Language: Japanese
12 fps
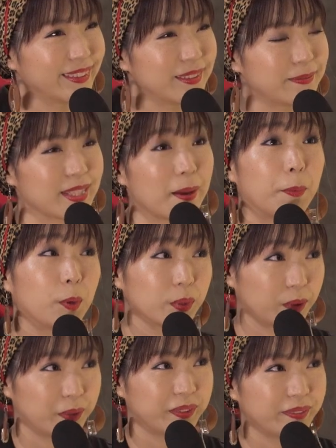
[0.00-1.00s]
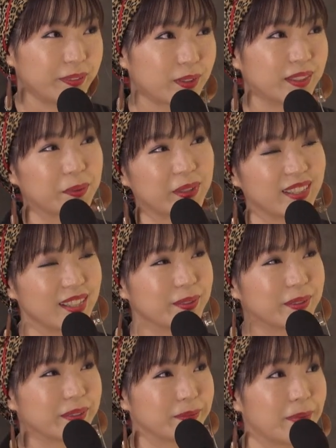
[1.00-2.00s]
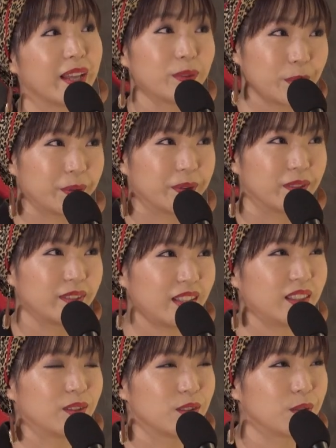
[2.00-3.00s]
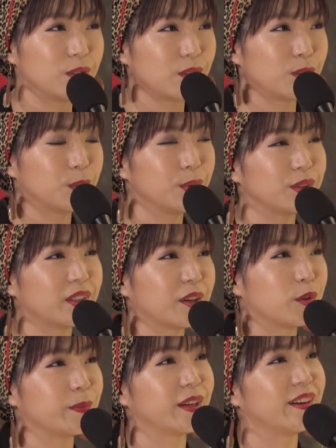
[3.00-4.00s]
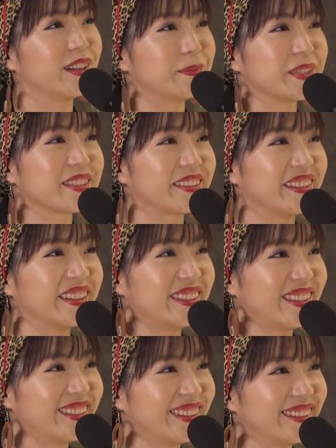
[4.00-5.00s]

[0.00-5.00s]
まあ、サポート他の方のバンドで、それぞれどういう醍醐味がありますかやってて。